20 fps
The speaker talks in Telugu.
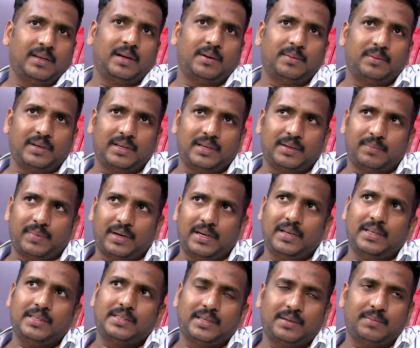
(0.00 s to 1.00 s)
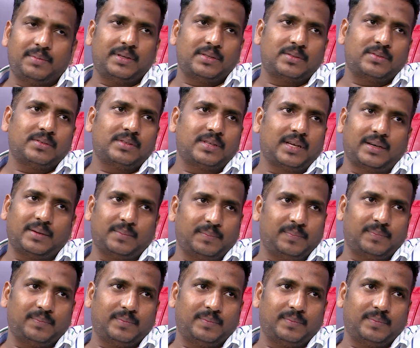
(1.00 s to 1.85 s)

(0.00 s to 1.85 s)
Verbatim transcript: అప్పుడు నేను మళ్ళీ సినిమాను చూశాను